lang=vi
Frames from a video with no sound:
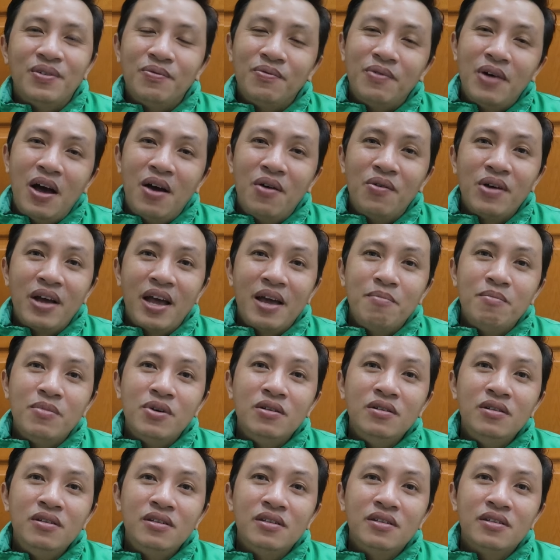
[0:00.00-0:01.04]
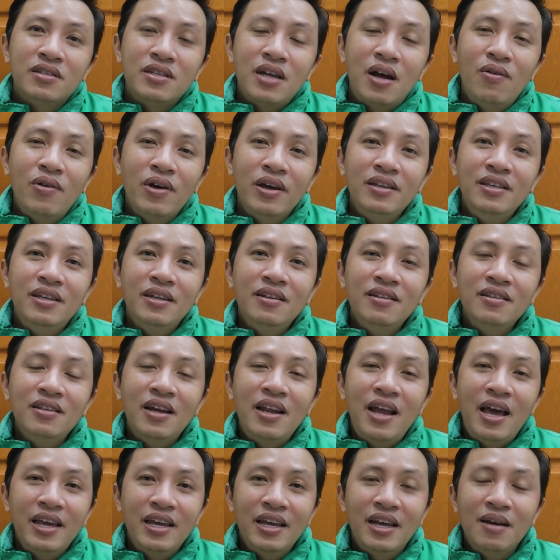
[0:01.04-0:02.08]
vào ngày 16 tháng 9
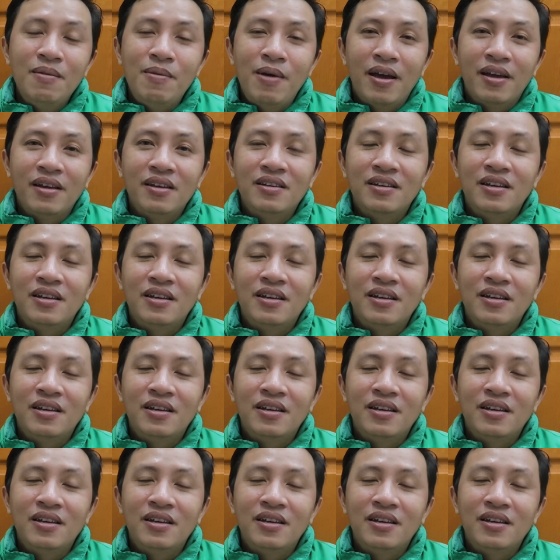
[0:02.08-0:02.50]
tới đây các bạn.